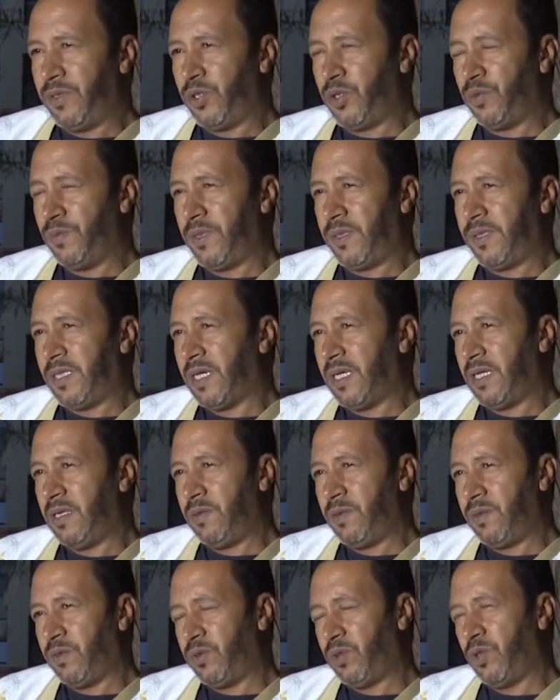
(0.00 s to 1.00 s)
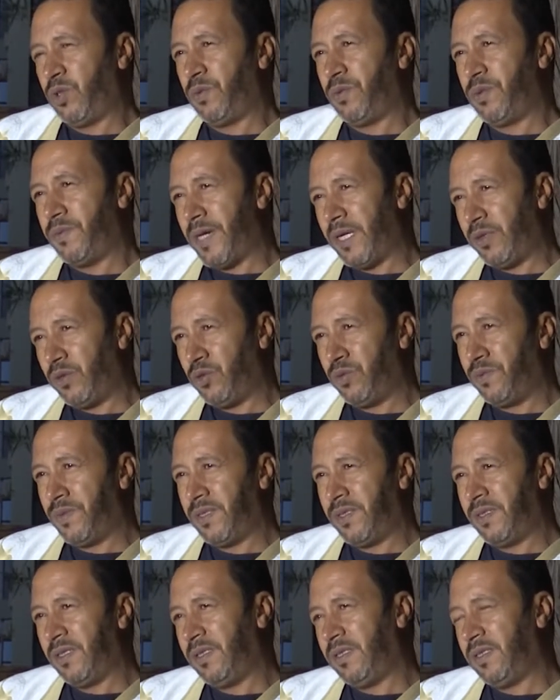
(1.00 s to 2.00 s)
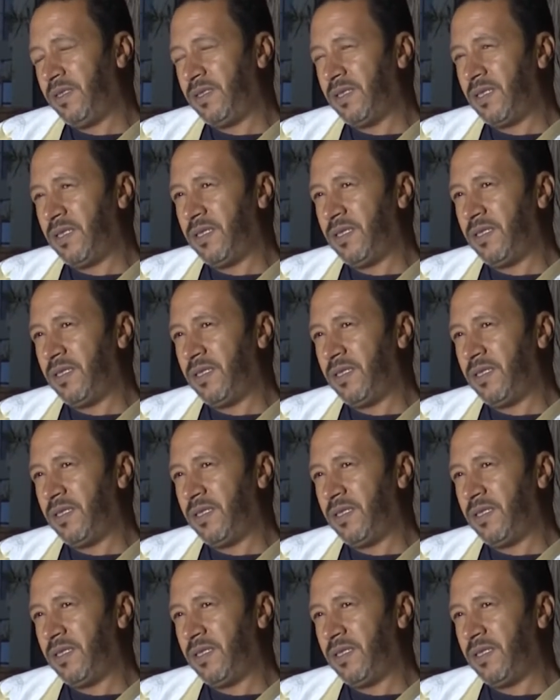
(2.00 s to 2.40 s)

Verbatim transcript: شبه تقريبا تعود شبه معدومه نتيجه